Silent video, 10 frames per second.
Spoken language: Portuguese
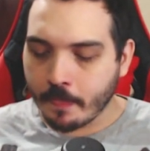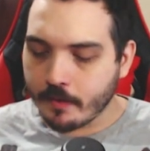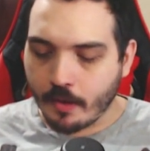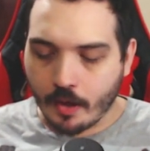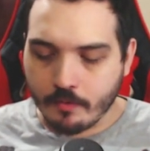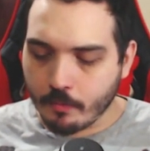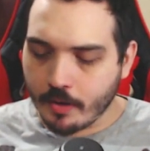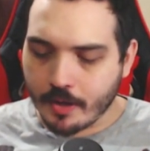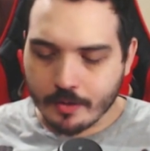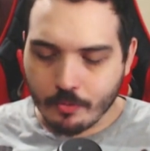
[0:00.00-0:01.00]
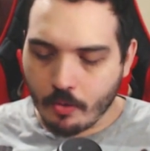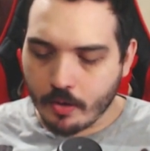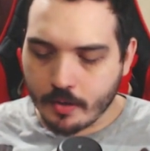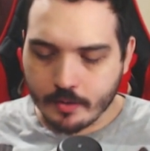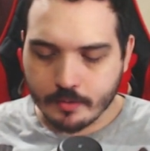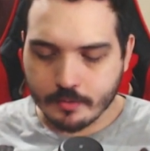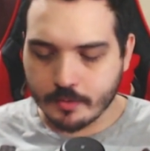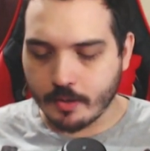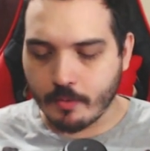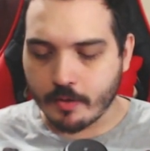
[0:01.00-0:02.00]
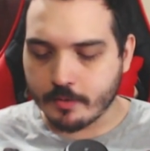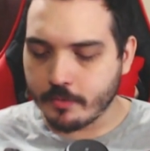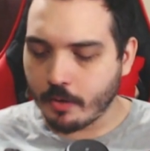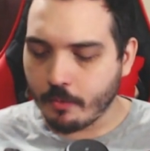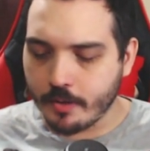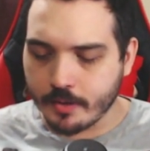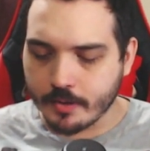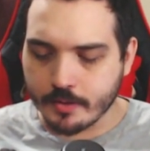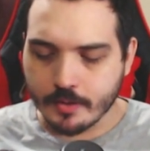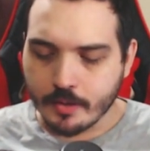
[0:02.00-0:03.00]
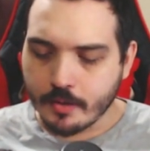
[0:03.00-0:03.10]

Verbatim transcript: E aí vamos lá, Gohan, né, com Aximus Awaken,